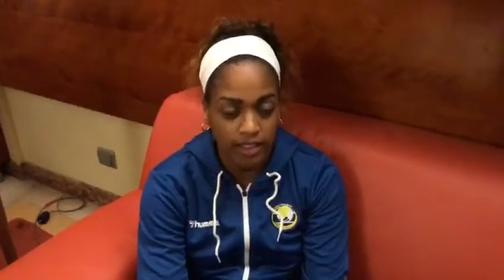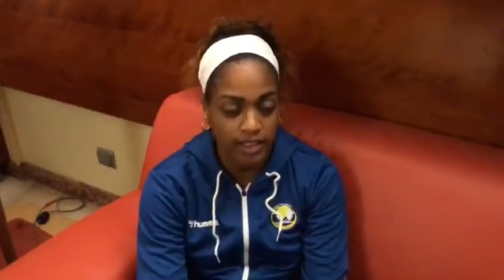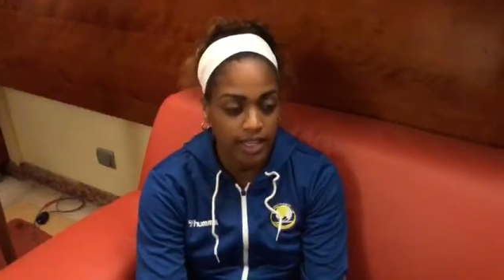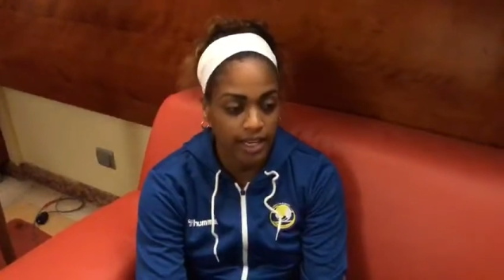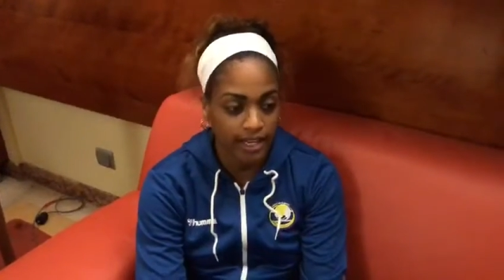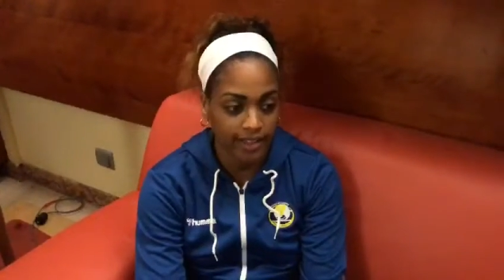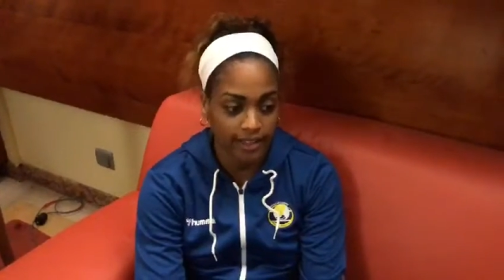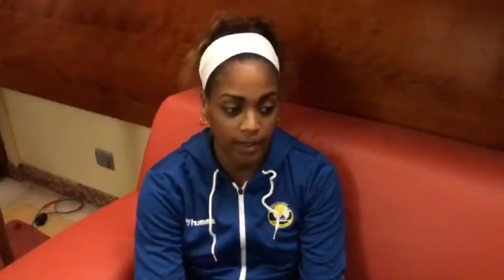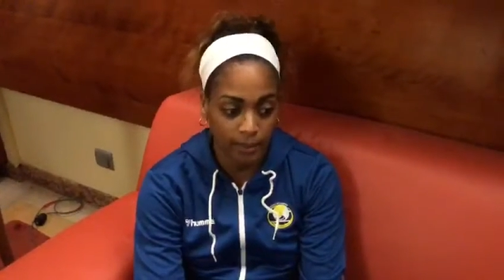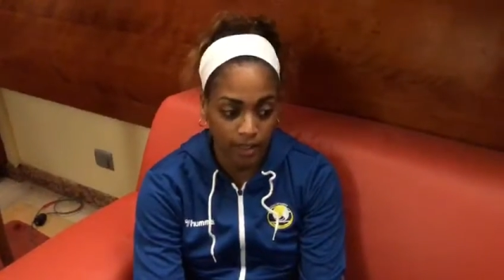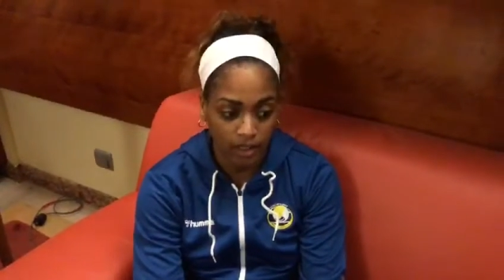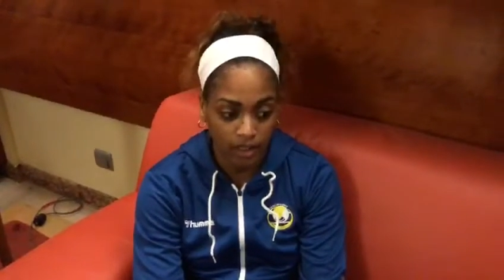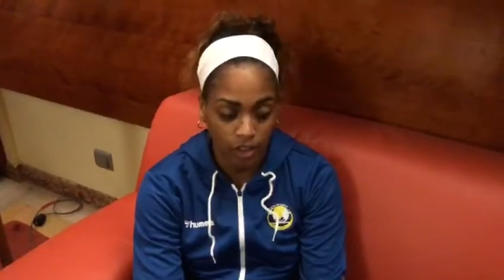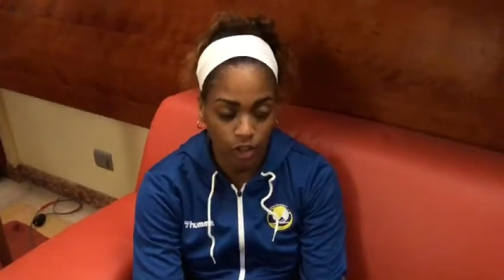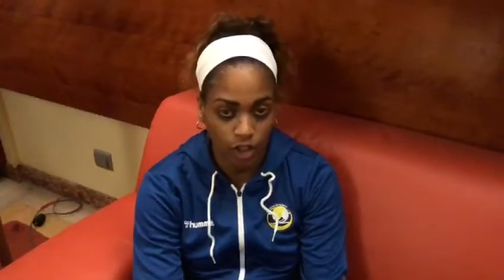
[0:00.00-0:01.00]
ya que este
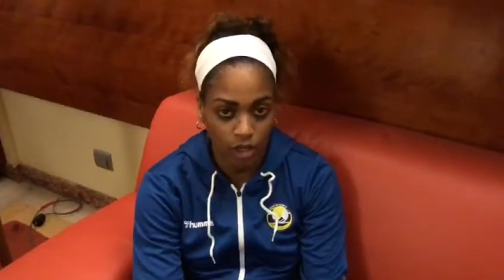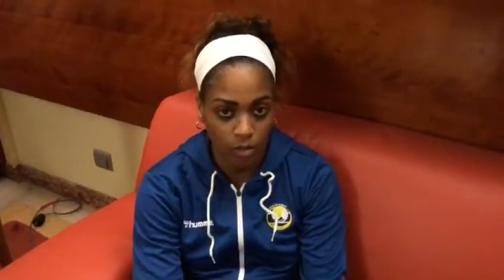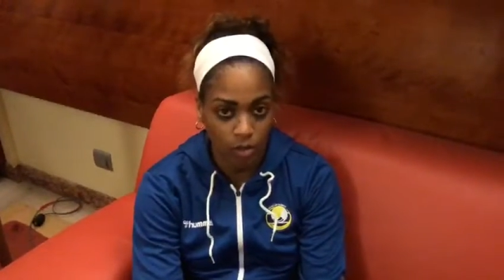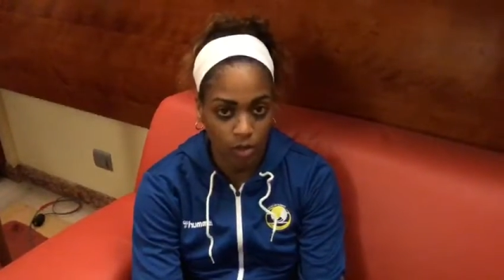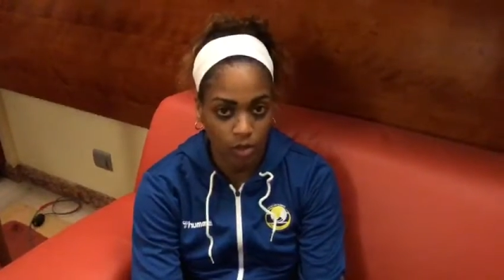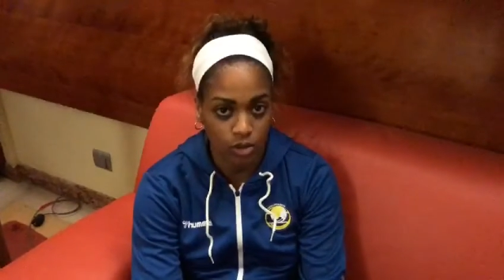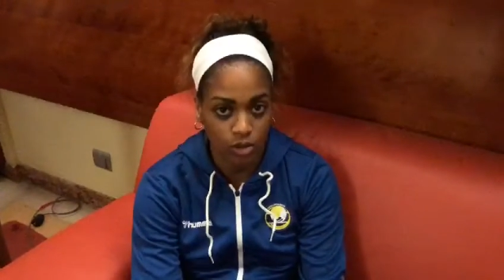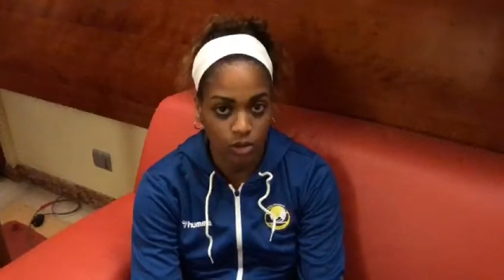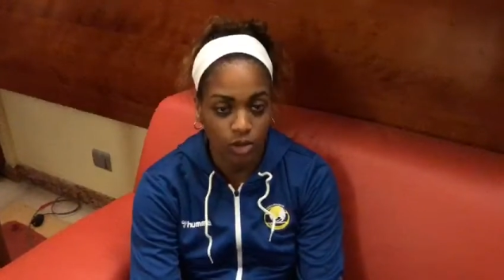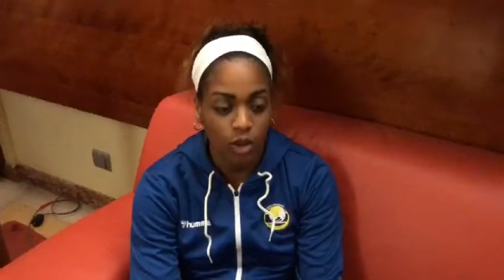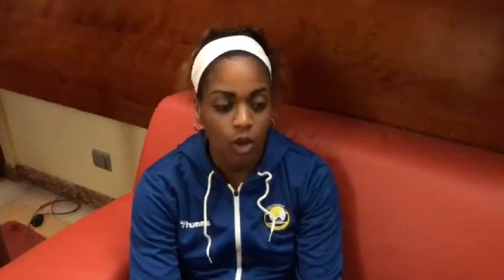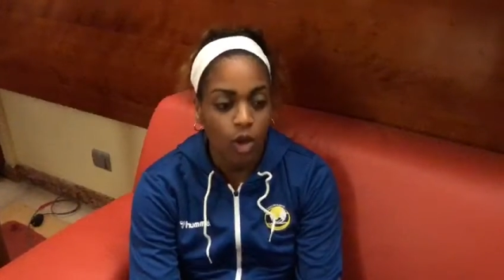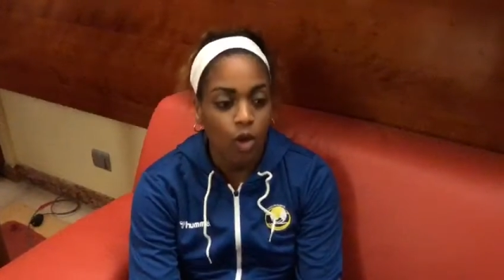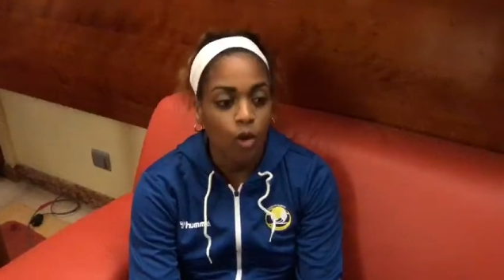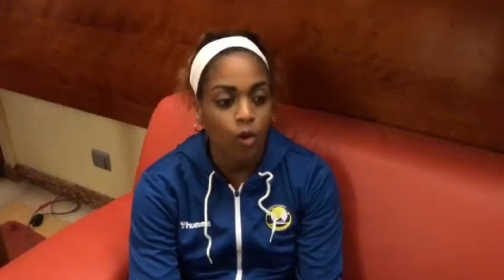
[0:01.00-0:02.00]
partido que hemos
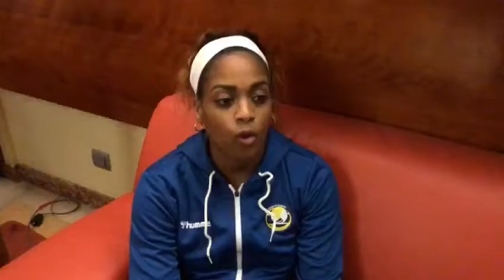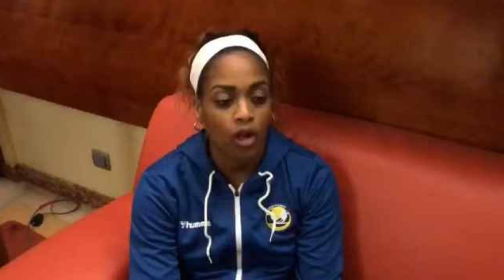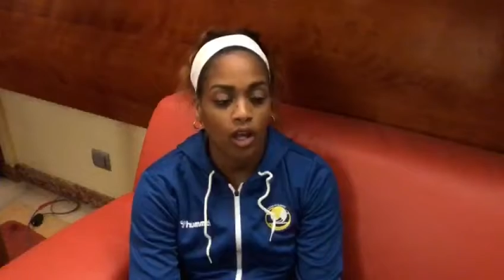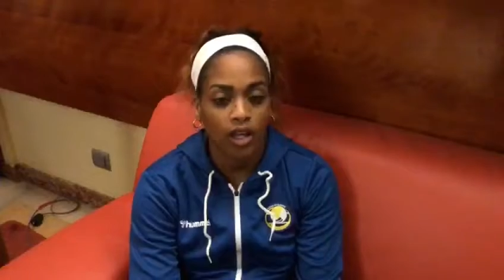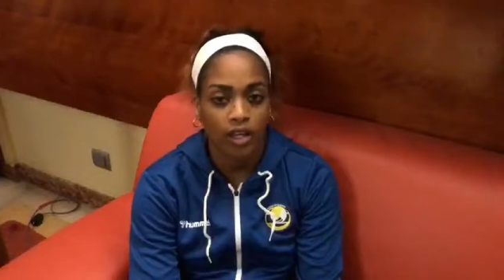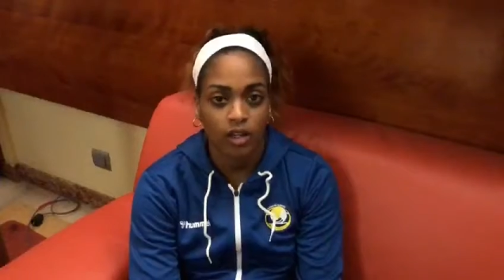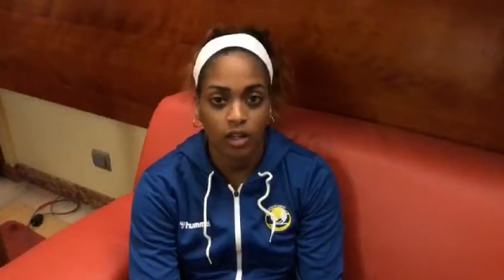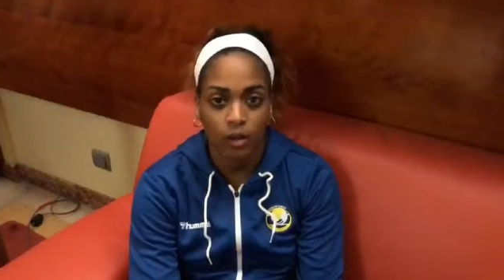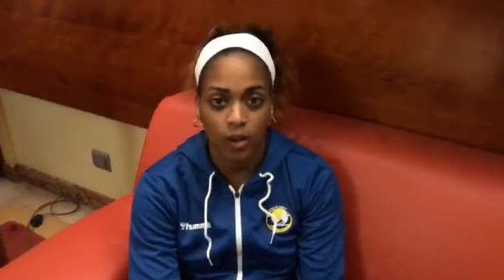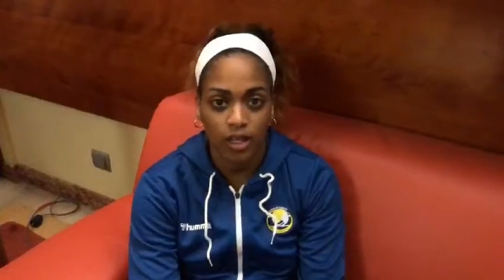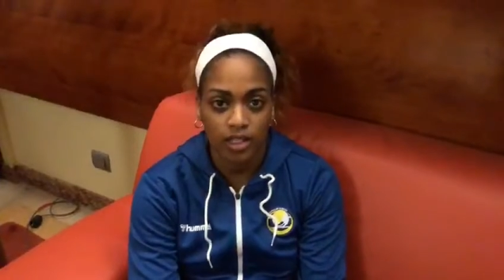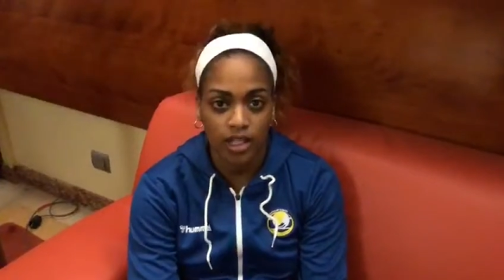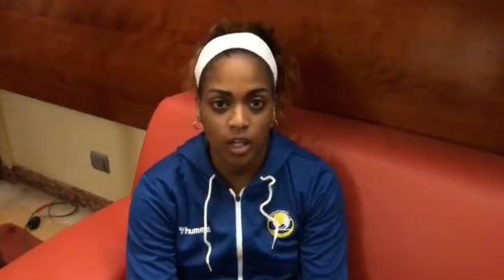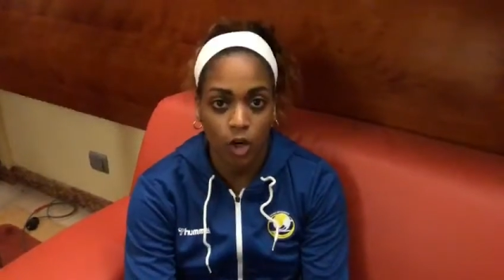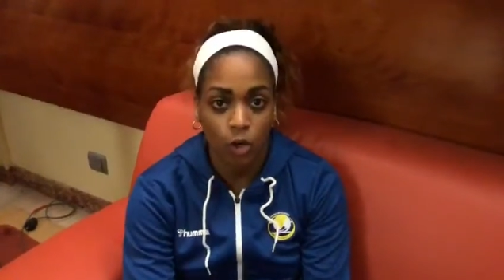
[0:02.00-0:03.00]
jugar aquí en
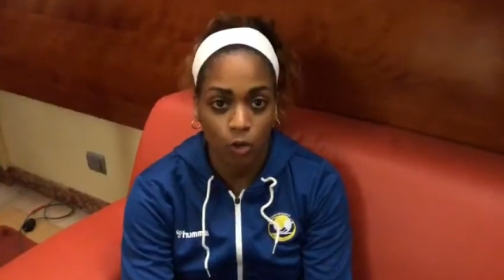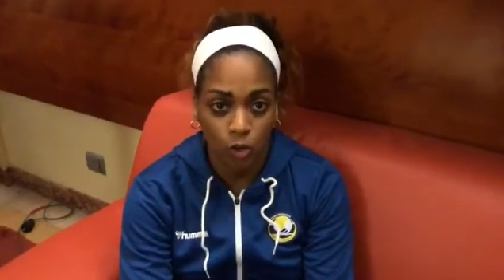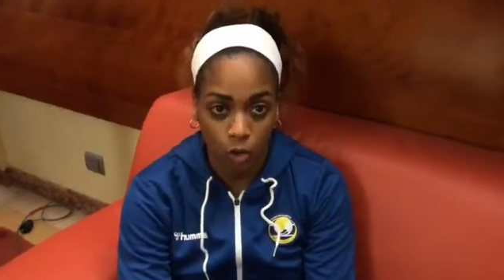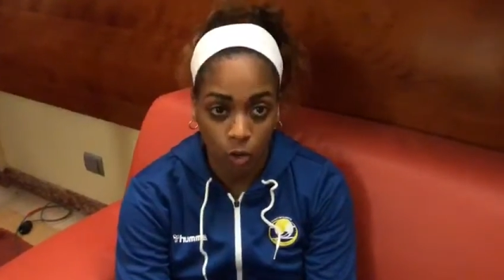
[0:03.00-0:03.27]
Croacia nos,